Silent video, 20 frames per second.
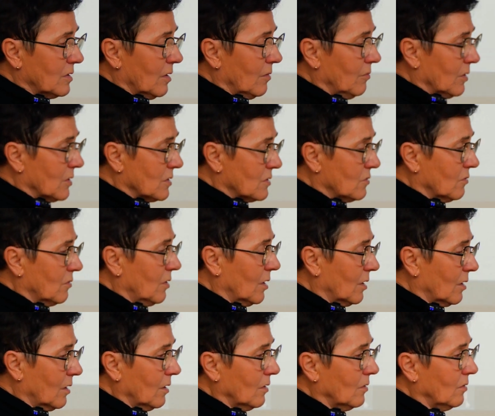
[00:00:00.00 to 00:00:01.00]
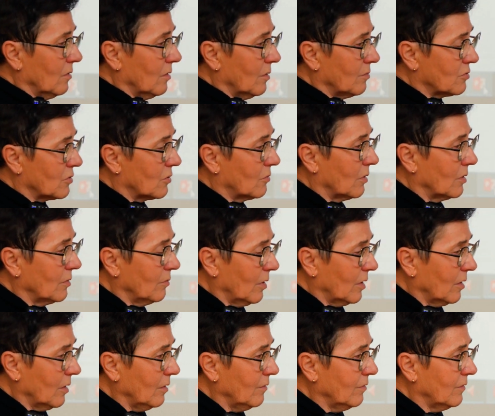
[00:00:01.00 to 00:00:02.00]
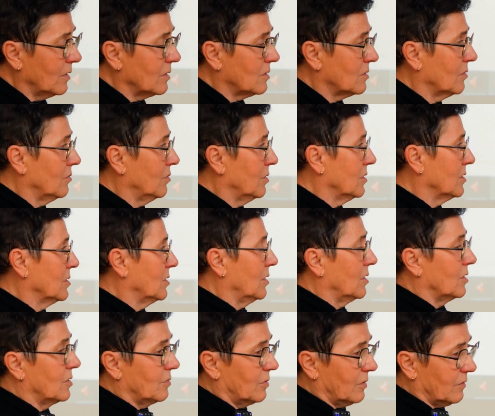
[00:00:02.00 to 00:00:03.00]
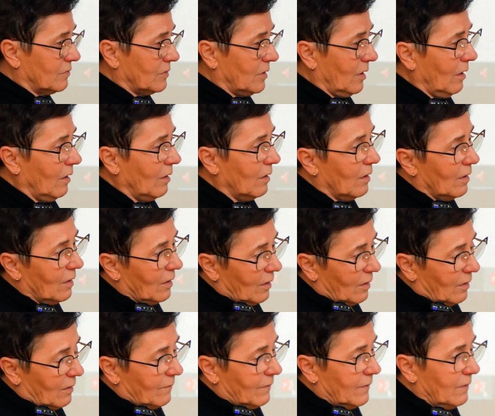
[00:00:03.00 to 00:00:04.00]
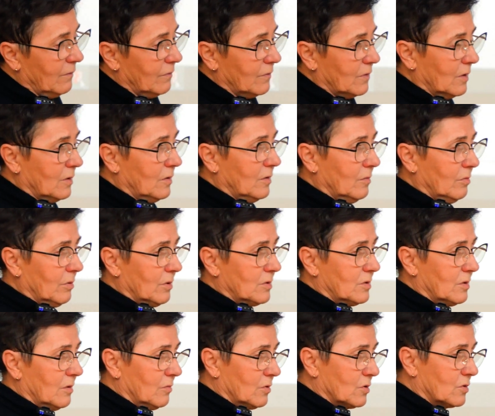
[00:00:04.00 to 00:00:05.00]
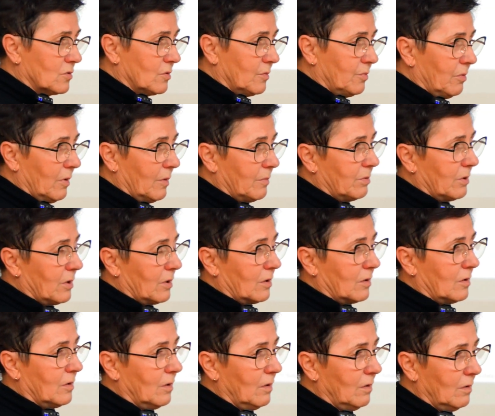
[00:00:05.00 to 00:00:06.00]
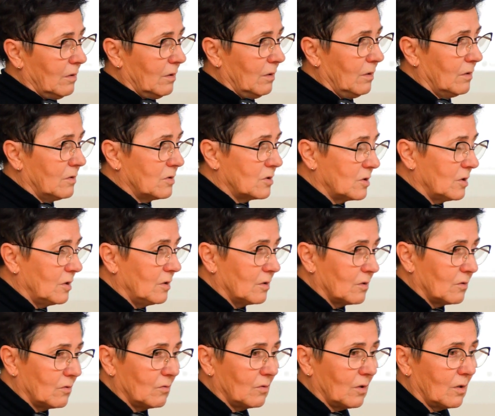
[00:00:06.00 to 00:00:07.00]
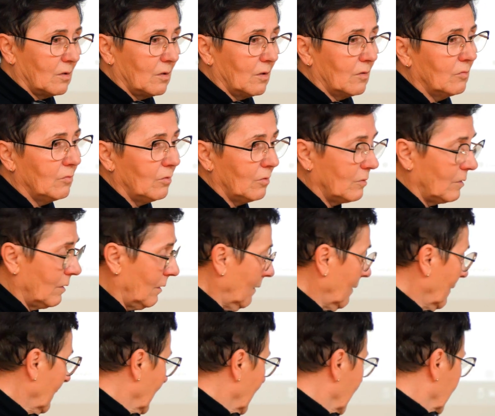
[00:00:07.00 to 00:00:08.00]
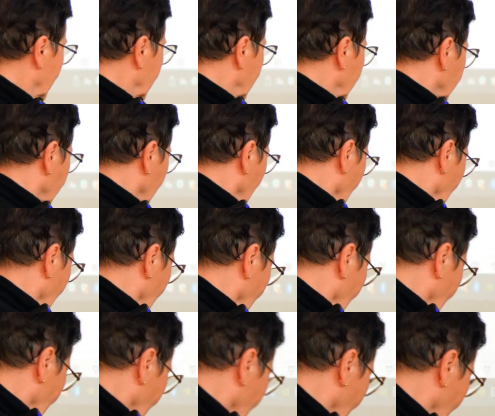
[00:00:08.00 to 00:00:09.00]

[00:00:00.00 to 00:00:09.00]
zamiast cukierka to na przykład marchewkę sobie zjeść, prawda? I wtedy będziemy szczupłe, piękne, a jeszcze i na dodatek młode. Mm.